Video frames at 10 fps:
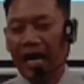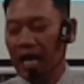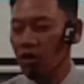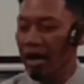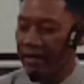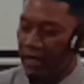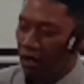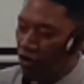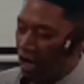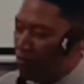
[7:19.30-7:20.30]
Kalau
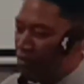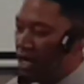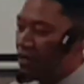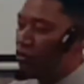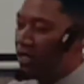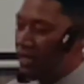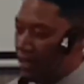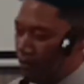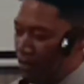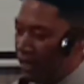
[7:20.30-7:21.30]
ada orang melakukan
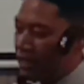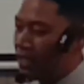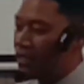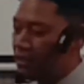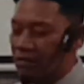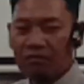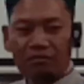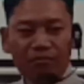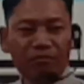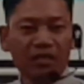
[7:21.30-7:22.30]
kebaikan,
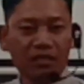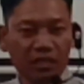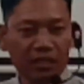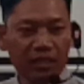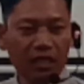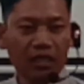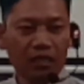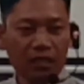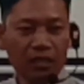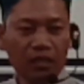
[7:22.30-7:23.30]
mestinya
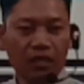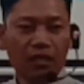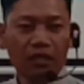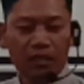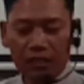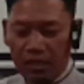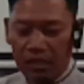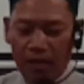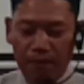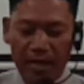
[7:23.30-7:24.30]

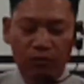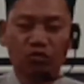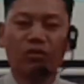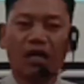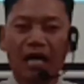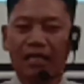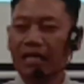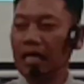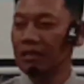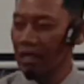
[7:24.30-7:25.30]
kita patut
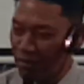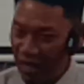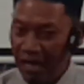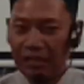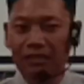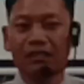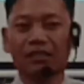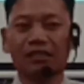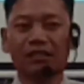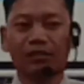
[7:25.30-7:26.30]
berkata, terima
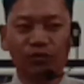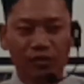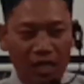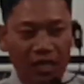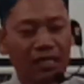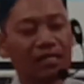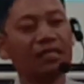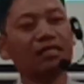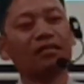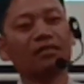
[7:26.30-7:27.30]
kasih sudah
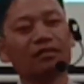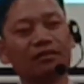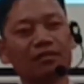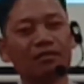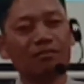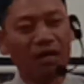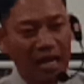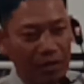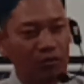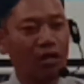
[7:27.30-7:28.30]

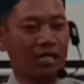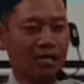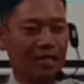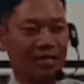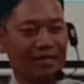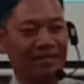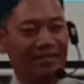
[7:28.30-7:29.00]
melakukannya.